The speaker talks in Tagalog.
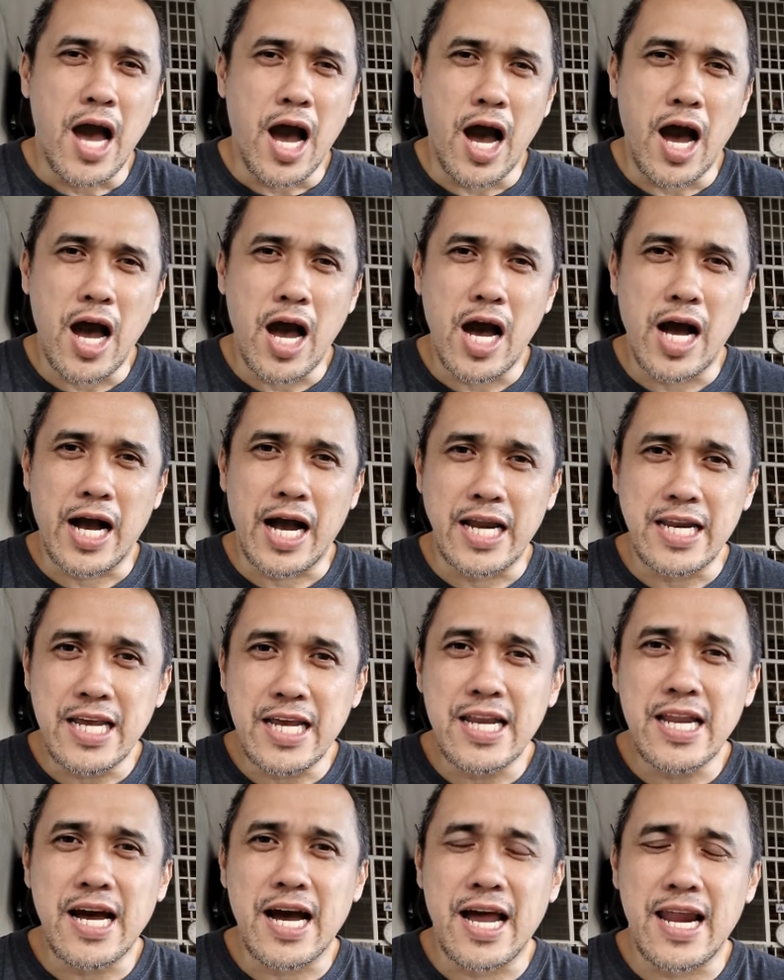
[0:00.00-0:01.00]
Uh,
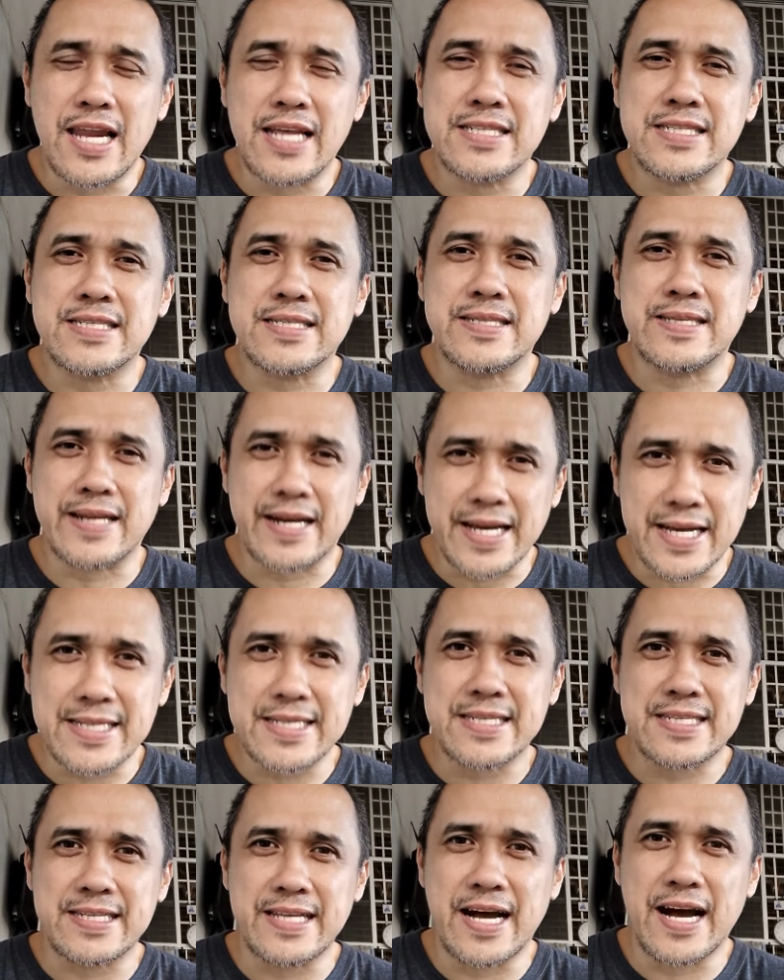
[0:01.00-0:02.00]
kaninang alas
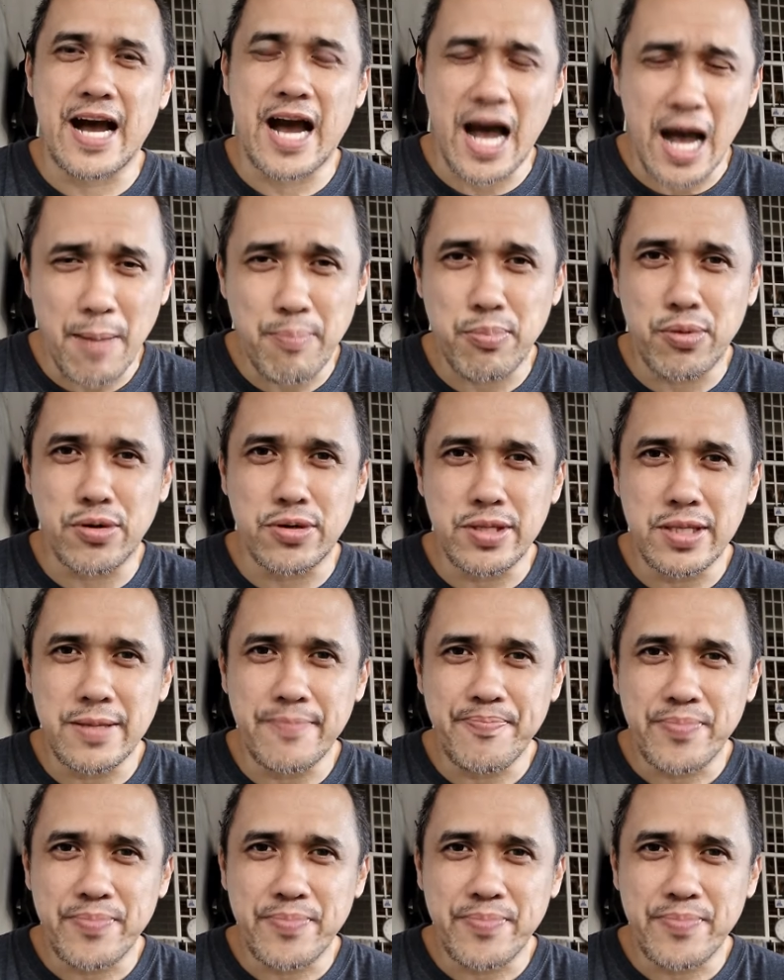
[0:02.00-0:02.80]
3 ng hapon,